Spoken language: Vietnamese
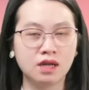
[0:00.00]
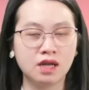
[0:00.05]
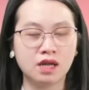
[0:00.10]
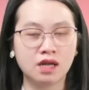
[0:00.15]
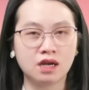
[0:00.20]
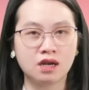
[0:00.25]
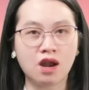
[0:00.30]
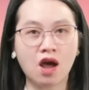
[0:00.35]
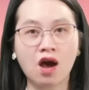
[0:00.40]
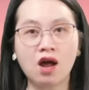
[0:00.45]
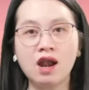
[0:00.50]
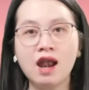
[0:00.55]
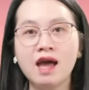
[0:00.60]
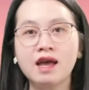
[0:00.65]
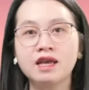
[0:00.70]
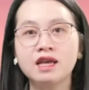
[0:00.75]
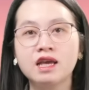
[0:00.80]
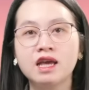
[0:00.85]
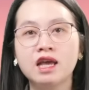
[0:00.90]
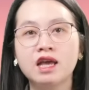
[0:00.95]
Đó là
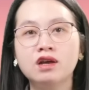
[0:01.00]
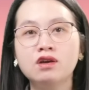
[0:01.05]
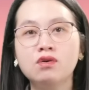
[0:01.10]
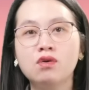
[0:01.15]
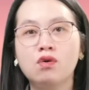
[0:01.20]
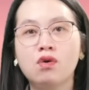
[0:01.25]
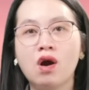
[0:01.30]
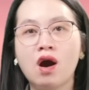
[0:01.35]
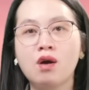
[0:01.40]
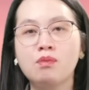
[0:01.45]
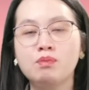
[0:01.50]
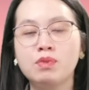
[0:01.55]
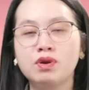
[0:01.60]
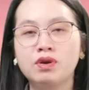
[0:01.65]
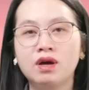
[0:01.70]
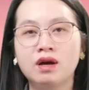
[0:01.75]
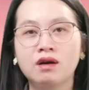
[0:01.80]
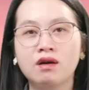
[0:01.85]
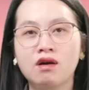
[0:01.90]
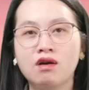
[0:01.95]
ý kiến của ông
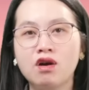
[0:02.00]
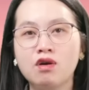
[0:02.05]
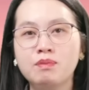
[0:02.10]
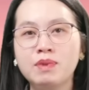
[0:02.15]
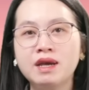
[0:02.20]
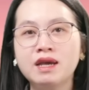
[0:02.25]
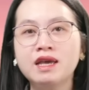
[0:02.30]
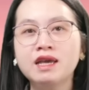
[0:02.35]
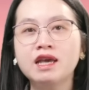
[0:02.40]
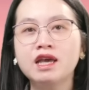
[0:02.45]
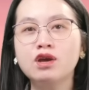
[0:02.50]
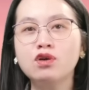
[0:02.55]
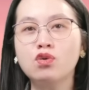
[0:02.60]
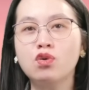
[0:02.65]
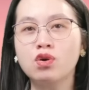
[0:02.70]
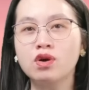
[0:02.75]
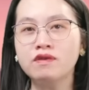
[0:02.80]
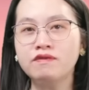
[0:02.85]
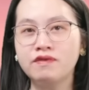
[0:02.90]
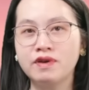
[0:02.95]
Miller, còn không biết ý kiến của
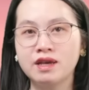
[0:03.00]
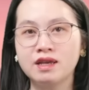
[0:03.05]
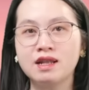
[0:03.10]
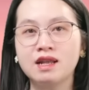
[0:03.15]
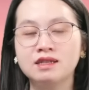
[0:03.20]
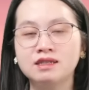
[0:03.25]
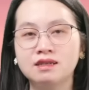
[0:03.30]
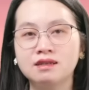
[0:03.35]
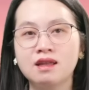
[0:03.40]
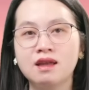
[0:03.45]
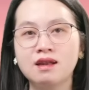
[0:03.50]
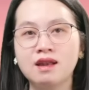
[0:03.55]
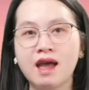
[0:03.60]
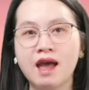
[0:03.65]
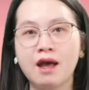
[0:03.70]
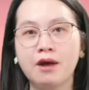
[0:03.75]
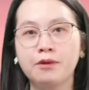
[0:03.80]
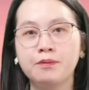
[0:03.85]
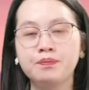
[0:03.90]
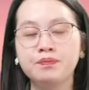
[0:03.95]
quý vị là như thế
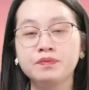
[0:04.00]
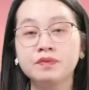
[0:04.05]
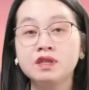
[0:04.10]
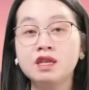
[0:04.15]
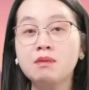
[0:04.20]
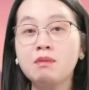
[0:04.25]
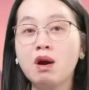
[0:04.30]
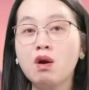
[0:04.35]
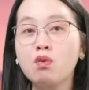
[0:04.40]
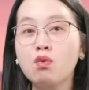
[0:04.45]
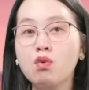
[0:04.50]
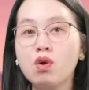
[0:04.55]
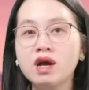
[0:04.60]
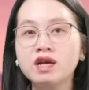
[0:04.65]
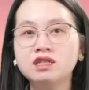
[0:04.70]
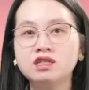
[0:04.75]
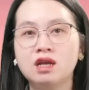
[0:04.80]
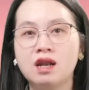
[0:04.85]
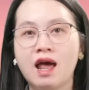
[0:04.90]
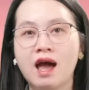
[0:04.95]
nào. Nhưng mà quay
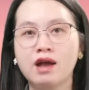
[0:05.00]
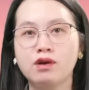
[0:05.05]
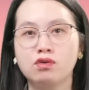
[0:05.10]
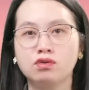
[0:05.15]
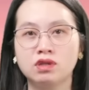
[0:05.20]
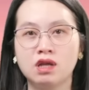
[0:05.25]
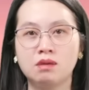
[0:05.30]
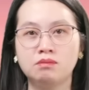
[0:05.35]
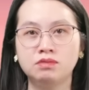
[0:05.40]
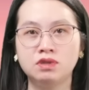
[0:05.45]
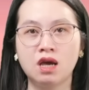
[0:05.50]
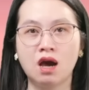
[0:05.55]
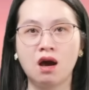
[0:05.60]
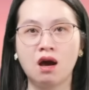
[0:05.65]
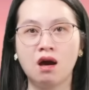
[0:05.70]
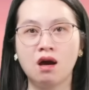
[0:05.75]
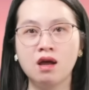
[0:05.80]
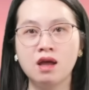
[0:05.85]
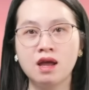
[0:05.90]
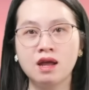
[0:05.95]
lại cuộc thăm dò,
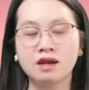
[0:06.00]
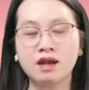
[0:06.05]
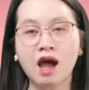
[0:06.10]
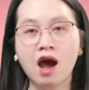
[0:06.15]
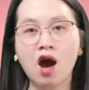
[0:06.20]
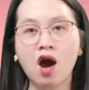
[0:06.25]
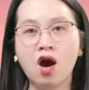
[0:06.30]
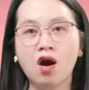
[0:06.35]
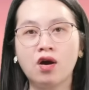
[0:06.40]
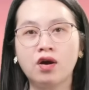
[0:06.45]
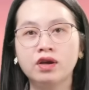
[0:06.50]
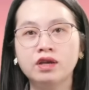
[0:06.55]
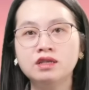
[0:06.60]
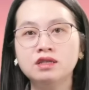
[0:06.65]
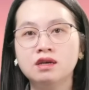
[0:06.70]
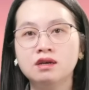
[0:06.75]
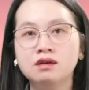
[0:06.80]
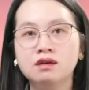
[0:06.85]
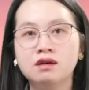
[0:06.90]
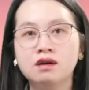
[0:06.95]
đã hỏi
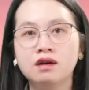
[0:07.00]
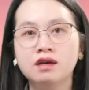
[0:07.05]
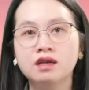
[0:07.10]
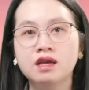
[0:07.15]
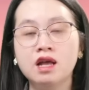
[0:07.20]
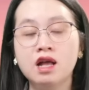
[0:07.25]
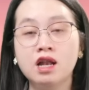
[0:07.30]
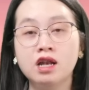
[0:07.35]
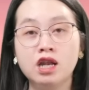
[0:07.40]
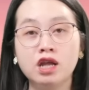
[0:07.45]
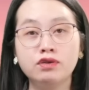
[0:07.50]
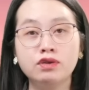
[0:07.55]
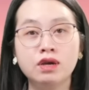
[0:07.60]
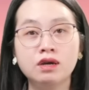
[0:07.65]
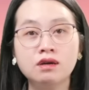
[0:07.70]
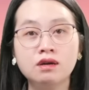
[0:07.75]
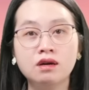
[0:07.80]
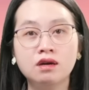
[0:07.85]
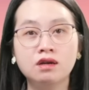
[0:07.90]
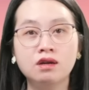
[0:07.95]
những người, liệu những
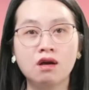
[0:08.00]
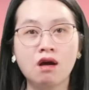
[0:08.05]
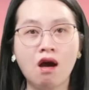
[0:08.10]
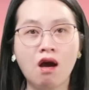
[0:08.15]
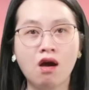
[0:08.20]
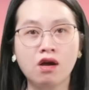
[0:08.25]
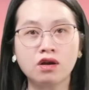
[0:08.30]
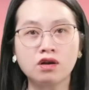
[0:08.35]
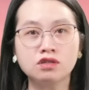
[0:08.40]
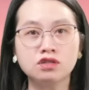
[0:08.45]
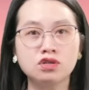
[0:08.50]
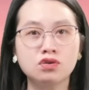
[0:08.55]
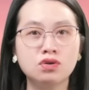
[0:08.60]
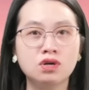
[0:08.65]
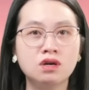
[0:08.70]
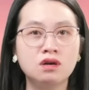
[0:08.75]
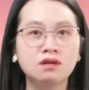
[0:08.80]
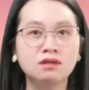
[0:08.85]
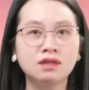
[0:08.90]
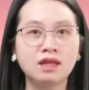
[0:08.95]
người được hỏi có xu
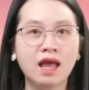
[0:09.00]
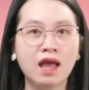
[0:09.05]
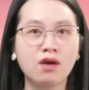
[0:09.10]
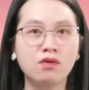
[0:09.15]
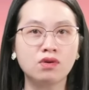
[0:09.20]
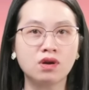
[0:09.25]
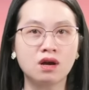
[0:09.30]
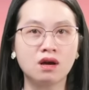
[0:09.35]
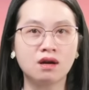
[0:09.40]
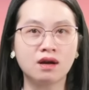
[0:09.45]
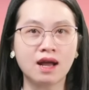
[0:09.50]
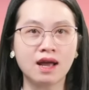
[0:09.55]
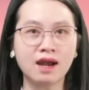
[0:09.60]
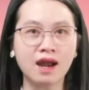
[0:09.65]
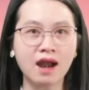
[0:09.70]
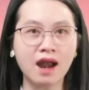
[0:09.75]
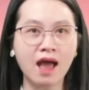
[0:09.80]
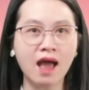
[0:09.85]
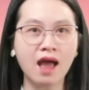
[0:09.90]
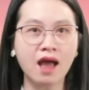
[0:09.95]
hướng theo cờ
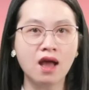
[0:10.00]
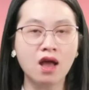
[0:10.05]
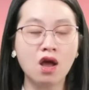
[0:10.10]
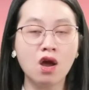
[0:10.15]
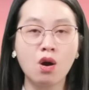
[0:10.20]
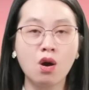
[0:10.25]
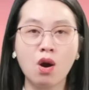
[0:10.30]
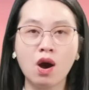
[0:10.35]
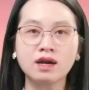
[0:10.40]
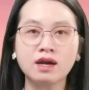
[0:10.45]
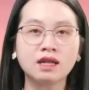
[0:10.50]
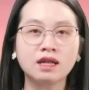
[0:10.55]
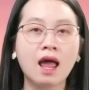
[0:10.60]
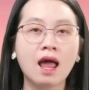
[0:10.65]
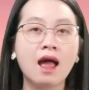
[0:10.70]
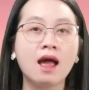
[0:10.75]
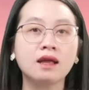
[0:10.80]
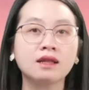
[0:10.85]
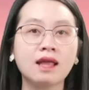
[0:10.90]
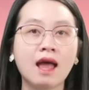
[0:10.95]
Canada hoặc
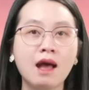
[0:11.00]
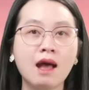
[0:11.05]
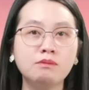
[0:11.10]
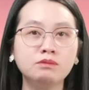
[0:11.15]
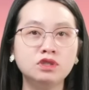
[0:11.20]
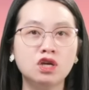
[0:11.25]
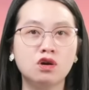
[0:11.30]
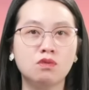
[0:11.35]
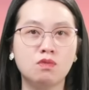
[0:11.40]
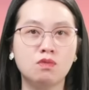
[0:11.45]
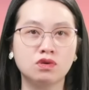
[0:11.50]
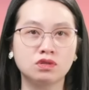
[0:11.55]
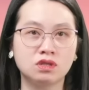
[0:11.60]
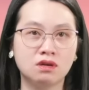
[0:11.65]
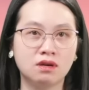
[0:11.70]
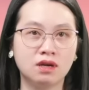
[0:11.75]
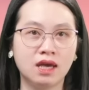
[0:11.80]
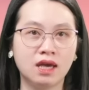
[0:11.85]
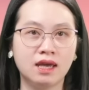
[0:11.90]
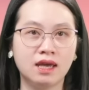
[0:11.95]
tham dự một sự
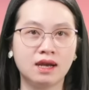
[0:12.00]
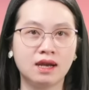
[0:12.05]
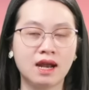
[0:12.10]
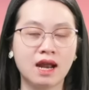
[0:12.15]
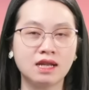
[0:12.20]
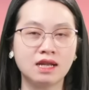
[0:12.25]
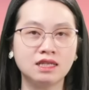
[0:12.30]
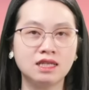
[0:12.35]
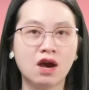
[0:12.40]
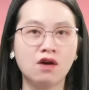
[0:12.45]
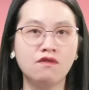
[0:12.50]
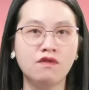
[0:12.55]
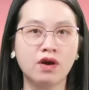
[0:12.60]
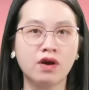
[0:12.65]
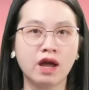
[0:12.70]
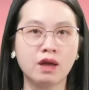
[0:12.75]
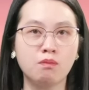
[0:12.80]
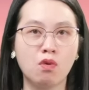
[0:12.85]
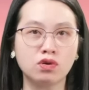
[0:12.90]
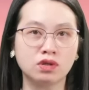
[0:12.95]
kiện đã đánh dấu vào
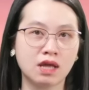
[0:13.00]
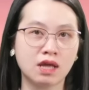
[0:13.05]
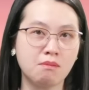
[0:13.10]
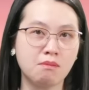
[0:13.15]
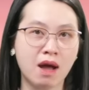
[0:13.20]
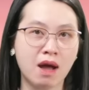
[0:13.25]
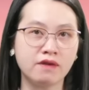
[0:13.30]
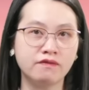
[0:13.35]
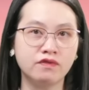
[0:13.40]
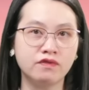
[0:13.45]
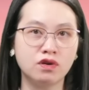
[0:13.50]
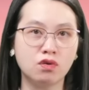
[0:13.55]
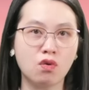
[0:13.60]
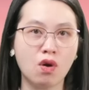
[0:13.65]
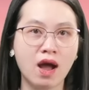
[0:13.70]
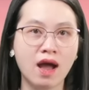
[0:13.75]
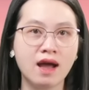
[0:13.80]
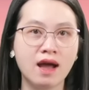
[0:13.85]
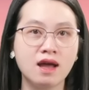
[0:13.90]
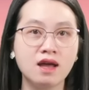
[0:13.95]
ngày một tháng bảy vừa
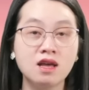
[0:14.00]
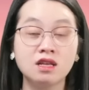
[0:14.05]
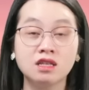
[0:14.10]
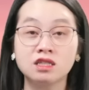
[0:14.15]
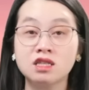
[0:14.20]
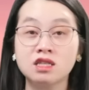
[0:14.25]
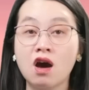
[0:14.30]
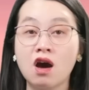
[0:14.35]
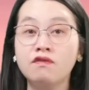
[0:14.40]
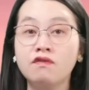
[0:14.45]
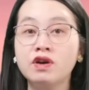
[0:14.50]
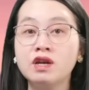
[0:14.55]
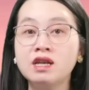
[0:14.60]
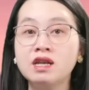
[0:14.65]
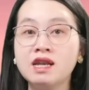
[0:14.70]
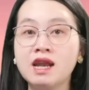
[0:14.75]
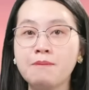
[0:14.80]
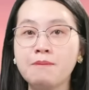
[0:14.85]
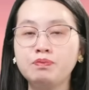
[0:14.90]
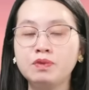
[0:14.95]
qua so với
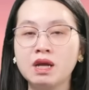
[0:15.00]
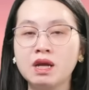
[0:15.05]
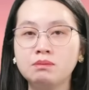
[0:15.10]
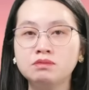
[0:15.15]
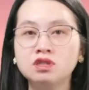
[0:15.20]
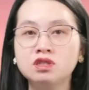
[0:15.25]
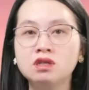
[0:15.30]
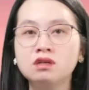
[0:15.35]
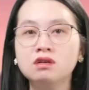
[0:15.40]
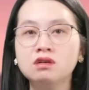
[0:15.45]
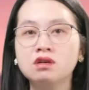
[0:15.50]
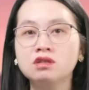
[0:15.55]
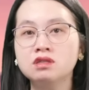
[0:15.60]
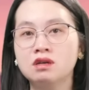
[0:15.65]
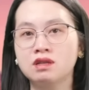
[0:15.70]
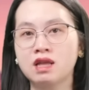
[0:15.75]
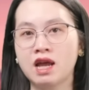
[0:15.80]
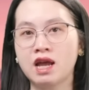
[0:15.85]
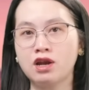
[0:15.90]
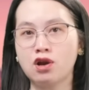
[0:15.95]
năm năm trước có sự
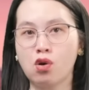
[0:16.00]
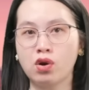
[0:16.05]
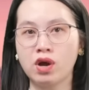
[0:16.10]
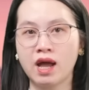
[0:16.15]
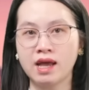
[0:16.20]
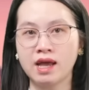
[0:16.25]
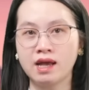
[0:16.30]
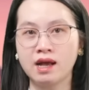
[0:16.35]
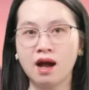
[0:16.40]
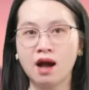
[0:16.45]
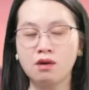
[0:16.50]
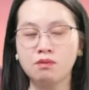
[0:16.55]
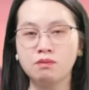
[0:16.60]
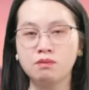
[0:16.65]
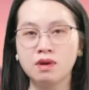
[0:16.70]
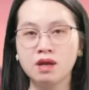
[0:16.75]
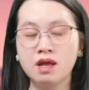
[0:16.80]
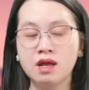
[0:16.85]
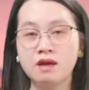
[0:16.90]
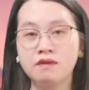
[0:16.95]
thay đổi hay không?
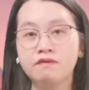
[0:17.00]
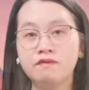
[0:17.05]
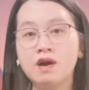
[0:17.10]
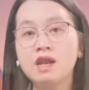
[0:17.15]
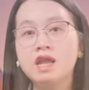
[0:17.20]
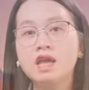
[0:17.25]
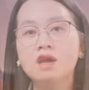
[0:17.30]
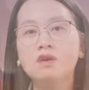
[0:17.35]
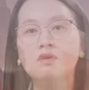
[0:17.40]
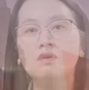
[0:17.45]
Và liệu